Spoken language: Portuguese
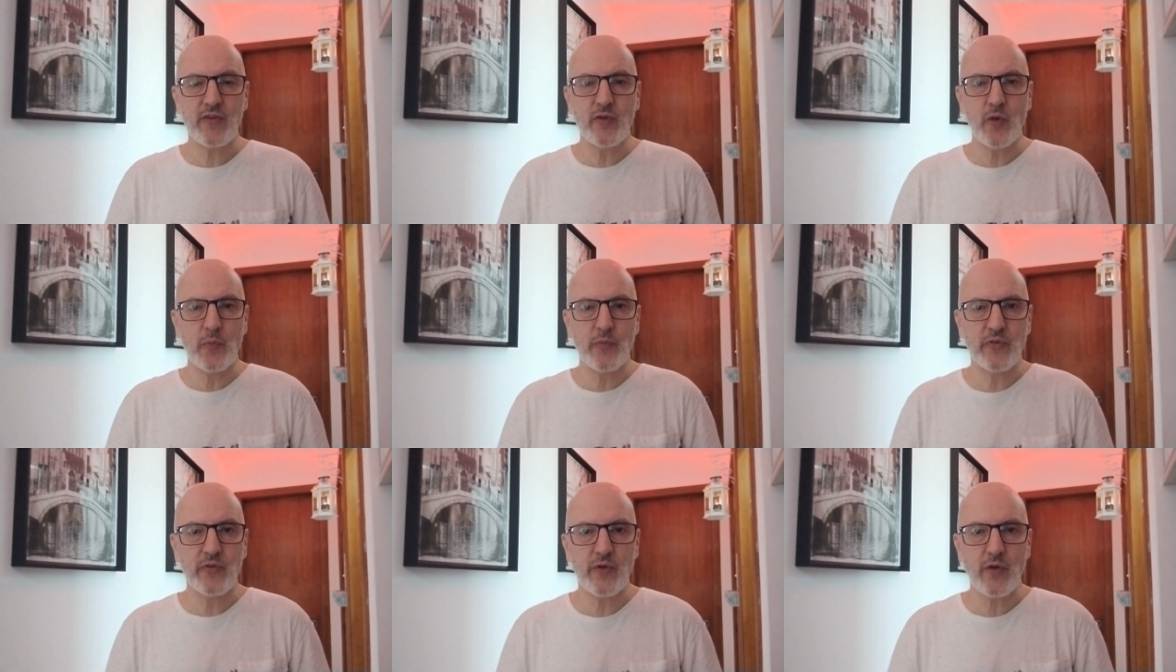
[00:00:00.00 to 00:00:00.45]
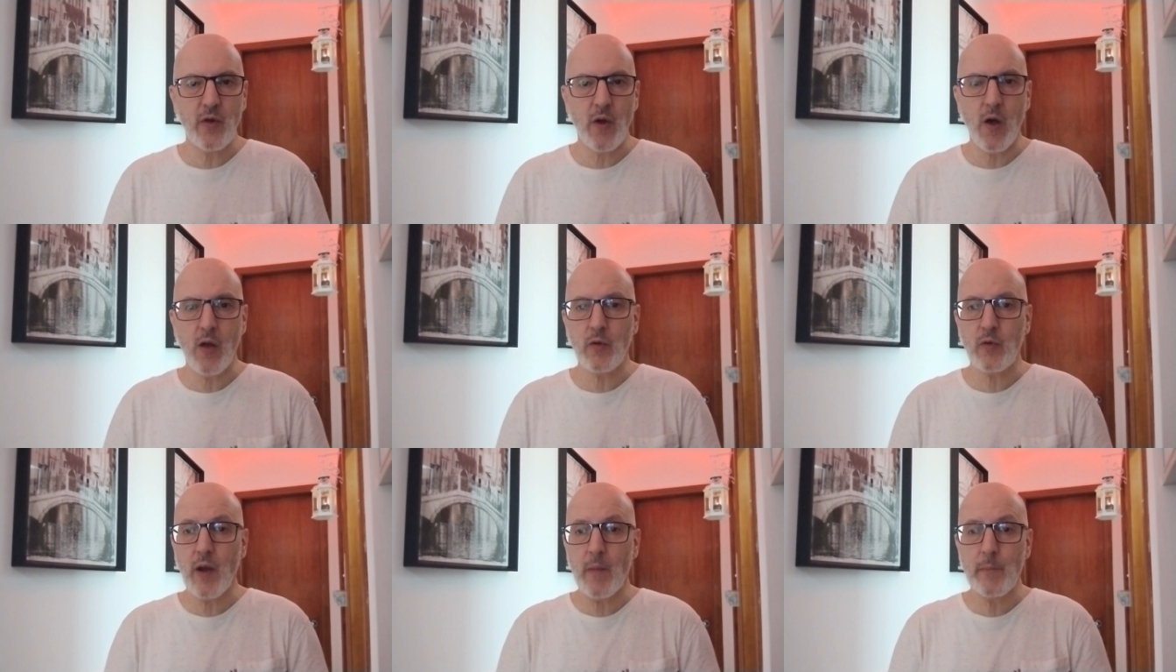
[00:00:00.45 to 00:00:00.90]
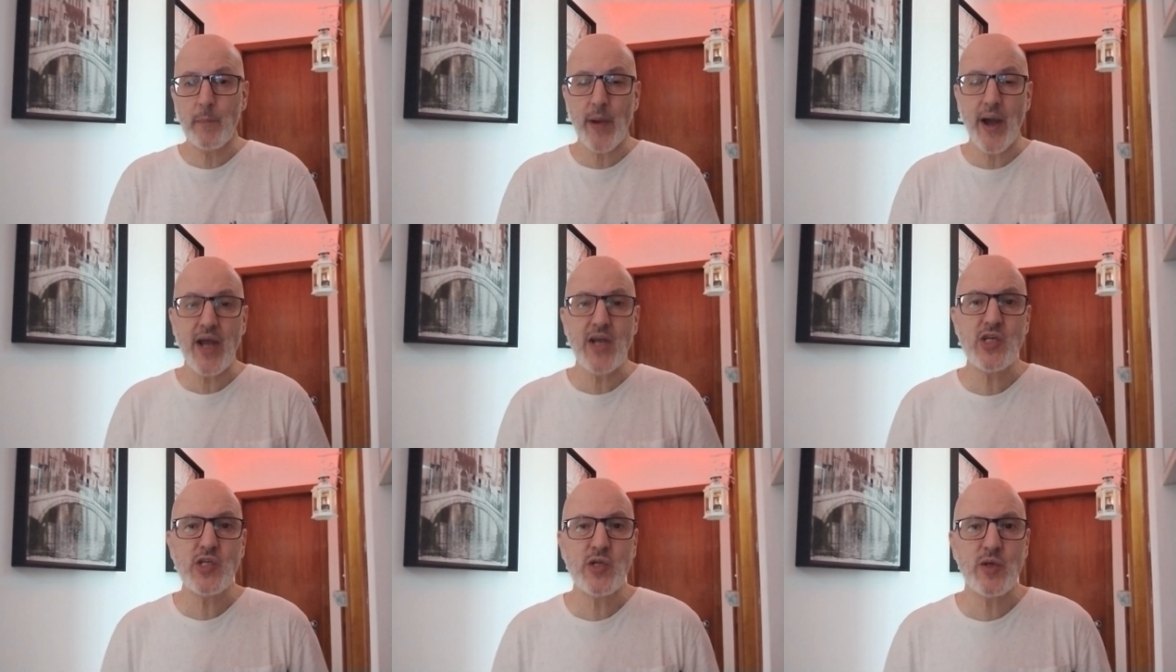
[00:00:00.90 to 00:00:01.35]
sou psicólogo
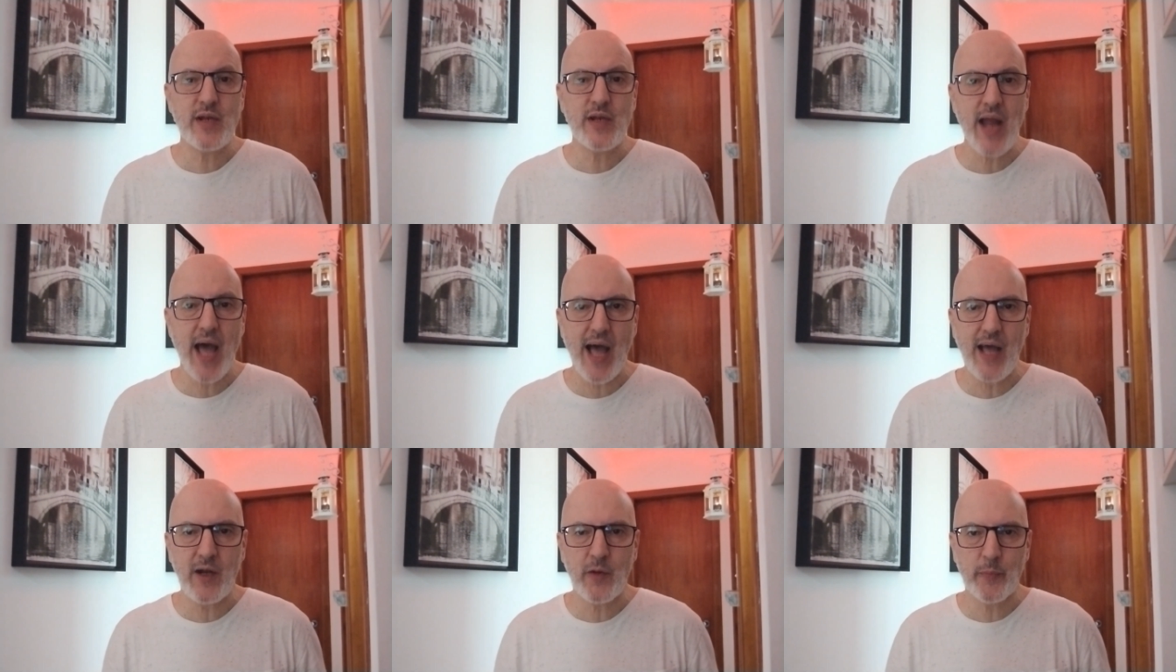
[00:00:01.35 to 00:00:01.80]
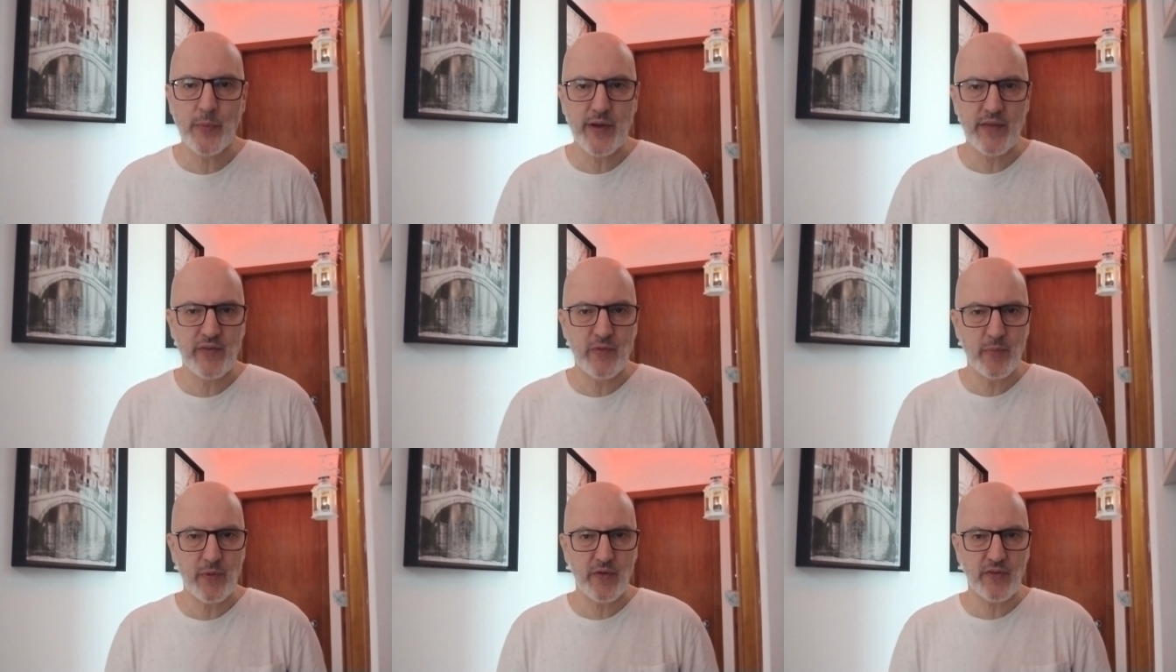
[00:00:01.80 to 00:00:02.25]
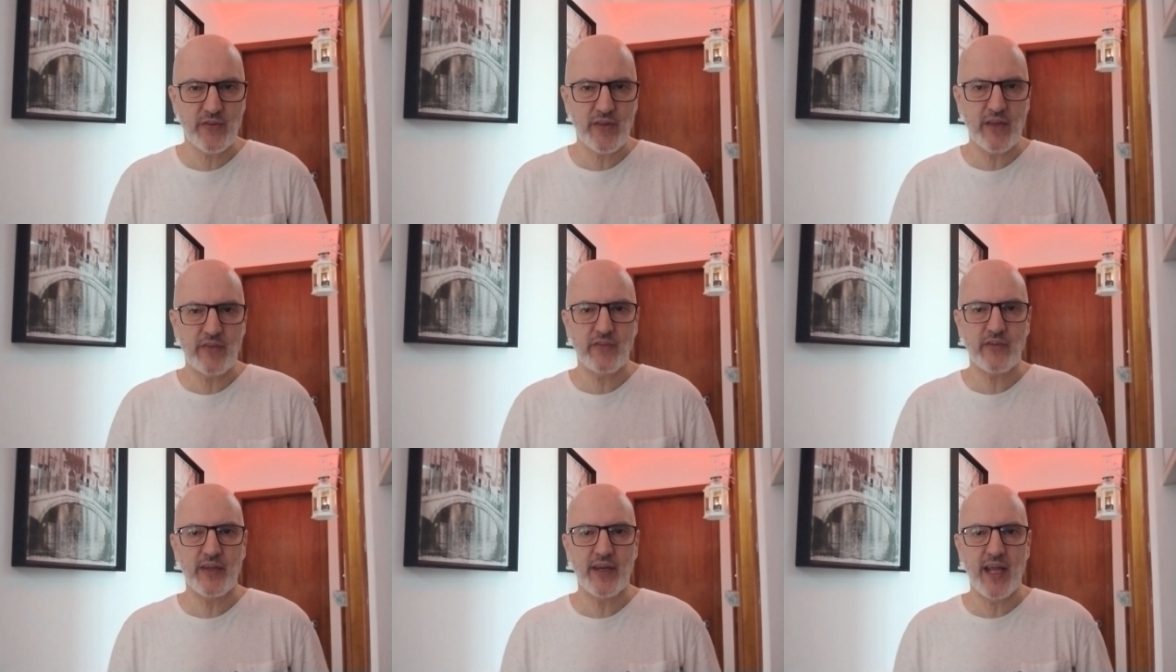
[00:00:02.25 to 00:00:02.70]
apaixonado por esse
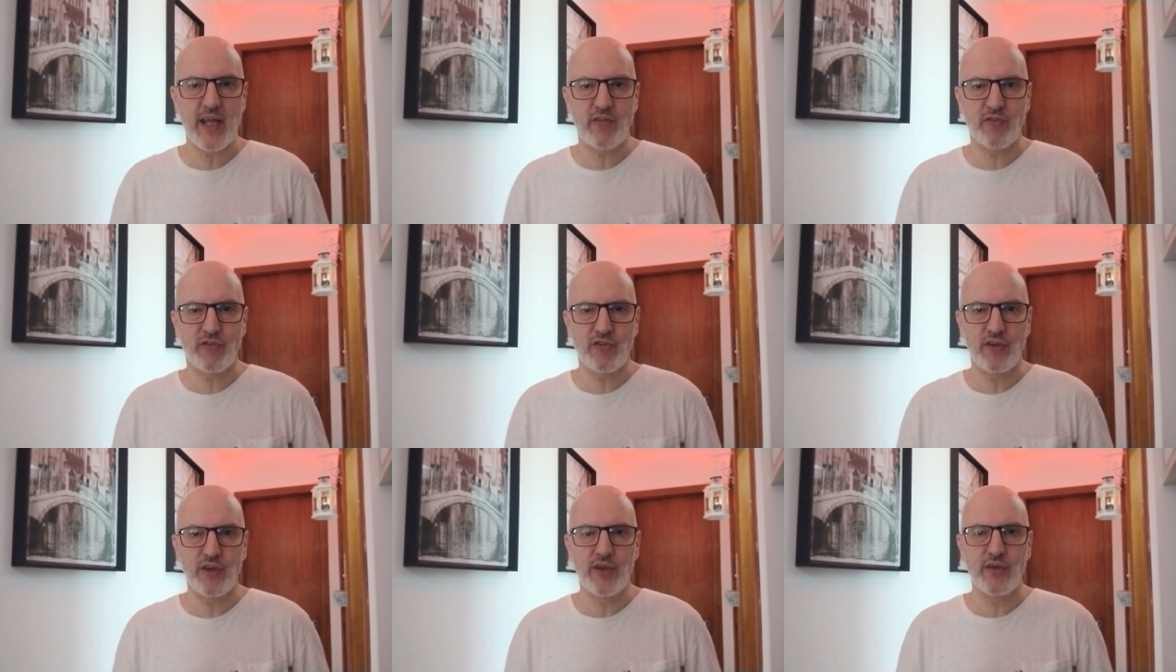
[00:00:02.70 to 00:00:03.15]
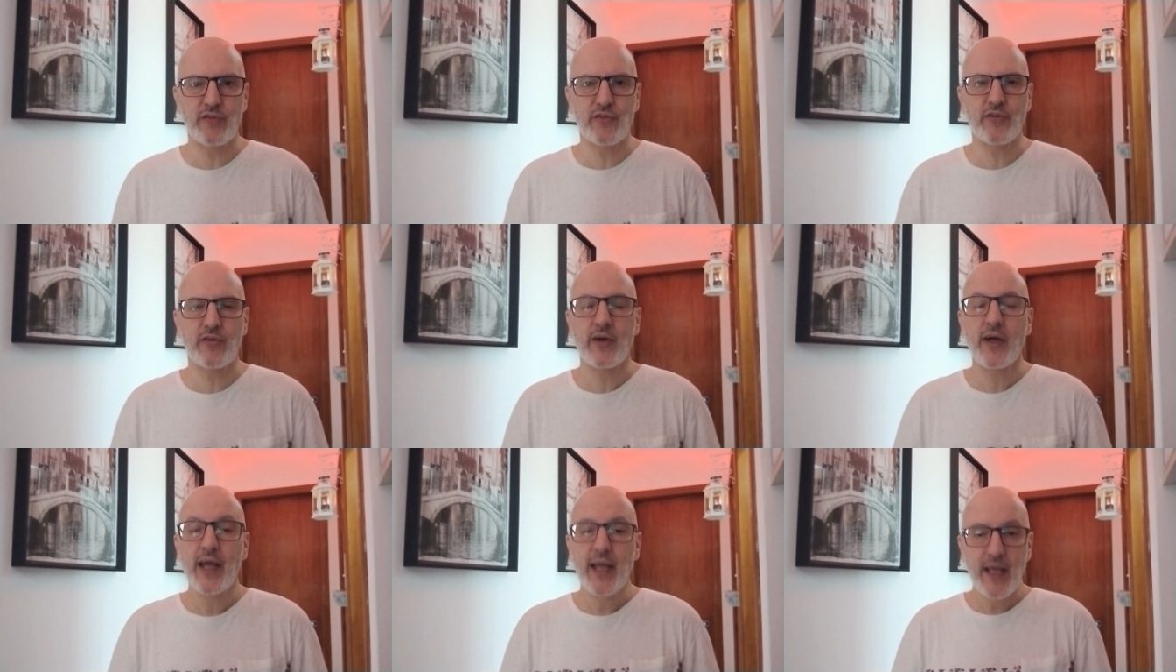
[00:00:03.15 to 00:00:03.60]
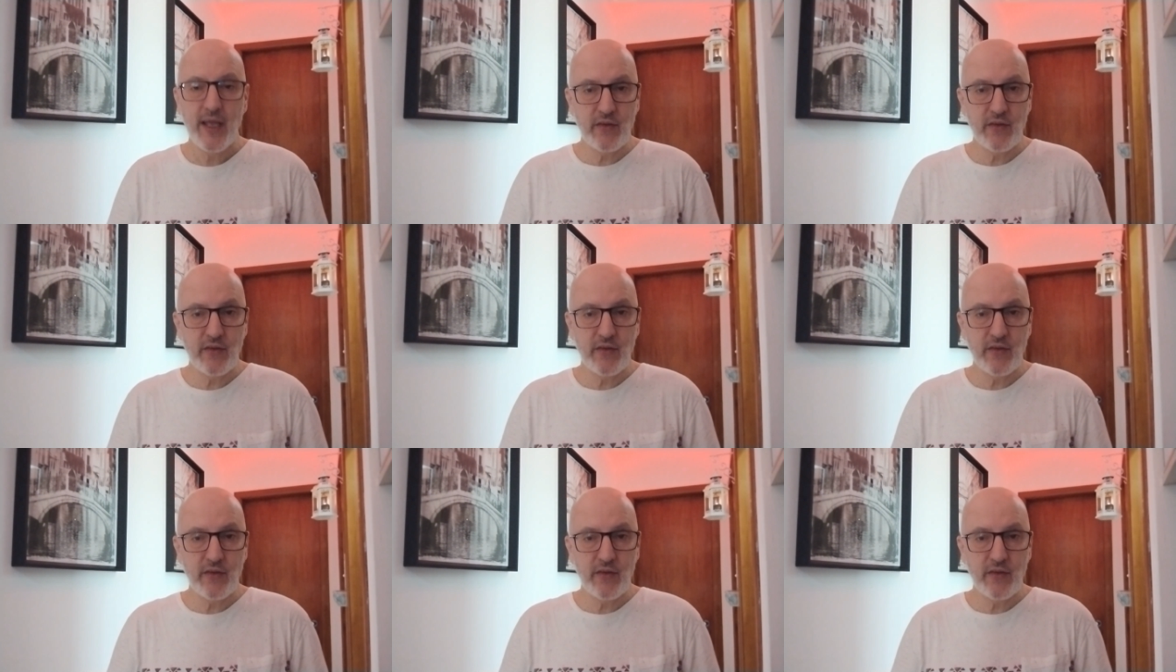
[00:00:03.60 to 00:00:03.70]
processo criativo,